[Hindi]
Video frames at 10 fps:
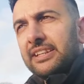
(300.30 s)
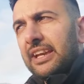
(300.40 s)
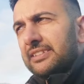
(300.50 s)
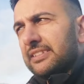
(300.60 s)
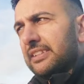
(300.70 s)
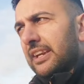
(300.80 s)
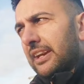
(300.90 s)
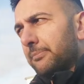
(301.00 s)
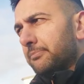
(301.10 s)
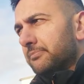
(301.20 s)
से कैसी
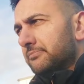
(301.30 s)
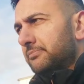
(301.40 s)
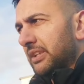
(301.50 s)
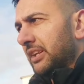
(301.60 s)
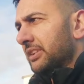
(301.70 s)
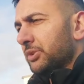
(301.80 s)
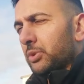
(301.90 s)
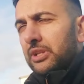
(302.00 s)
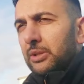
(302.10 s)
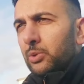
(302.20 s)
है पता नहीं
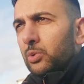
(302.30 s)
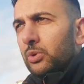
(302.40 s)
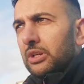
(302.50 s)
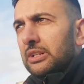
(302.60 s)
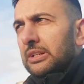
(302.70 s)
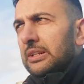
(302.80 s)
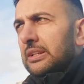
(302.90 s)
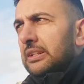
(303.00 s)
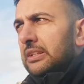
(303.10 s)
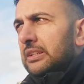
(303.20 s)
होता लोगों का
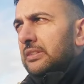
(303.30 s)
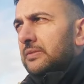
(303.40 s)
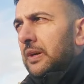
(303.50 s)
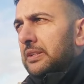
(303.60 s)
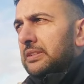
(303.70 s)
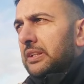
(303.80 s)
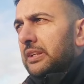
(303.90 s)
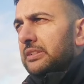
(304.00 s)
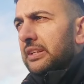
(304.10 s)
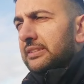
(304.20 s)
फ़र्ज़
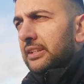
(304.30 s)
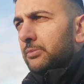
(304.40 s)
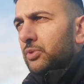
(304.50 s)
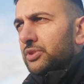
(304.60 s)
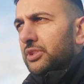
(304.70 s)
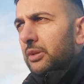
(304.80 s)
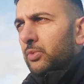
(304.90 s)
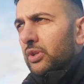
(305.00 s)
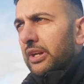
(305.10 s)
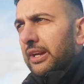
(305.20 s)
करें जैसे एक मुश्का
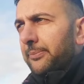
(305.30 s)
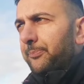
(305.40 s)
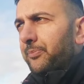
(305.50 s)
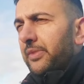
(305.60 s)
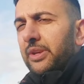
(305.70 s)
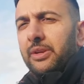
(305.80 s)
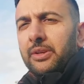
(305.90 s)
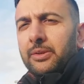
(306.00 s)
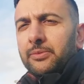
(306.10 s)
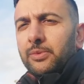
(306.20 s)
मुर्गा है
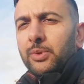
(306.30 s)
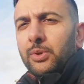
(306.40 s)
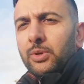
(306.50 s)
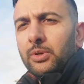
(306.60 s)
वो